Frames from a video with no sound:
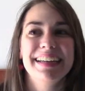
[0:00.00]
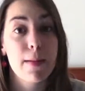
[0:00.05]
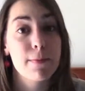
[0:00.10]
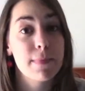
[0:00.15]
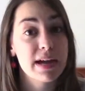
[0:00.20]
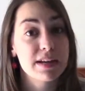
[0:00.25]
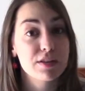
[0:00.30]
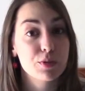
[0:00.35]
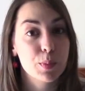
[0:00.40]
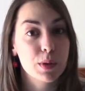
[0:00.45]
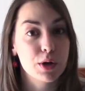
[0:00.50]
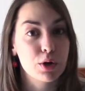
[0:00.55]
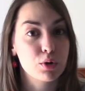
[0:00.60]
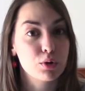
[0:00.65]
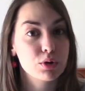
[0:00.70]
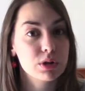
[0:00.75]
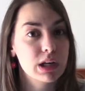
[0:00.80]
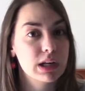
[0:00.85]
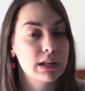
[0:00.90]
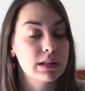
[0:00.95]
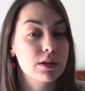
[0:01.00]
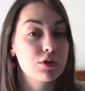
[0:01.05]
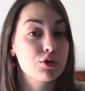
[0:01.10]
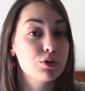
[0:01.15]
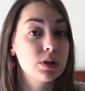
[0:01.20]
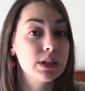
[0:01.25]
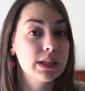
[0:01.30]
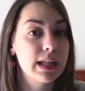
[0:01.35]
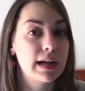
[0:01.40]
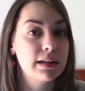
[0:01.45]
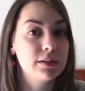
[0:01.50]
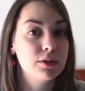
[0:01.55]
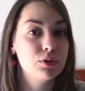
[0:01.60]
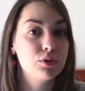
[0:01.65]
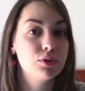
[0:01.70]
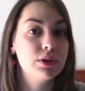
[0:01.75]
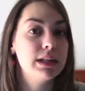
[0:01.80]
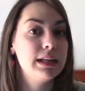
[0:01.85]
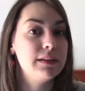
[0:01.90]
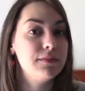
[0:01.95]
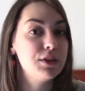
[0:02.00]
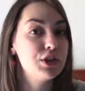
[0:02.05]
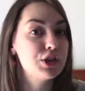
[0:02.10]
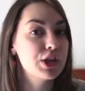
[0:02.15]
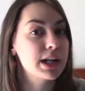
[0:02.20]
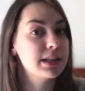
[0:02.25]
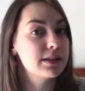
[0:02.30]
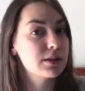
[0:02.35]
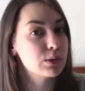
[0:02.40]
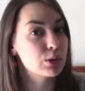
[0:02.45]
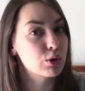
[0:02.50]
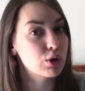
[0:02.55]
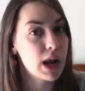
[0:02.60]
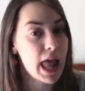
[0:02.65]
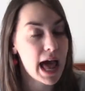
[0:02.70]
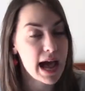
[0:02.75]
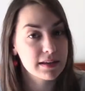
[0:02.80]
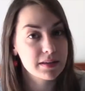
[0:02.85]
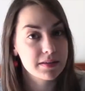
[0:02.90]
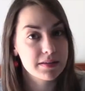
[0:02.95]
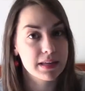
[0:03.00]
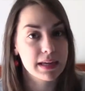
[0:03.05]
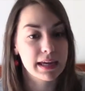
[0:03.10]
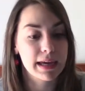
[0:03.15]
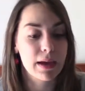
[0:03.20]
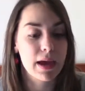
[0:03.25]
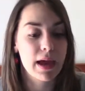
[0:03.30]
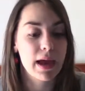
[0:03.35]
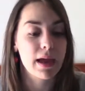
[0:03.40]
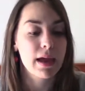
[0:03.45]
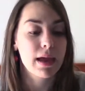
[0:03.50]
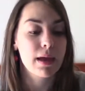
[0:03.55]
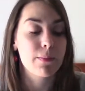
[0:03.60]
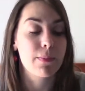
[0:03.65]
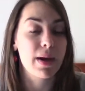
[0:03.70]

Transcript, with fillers: Mars però non tratta soltanto delle vicende scolastiche,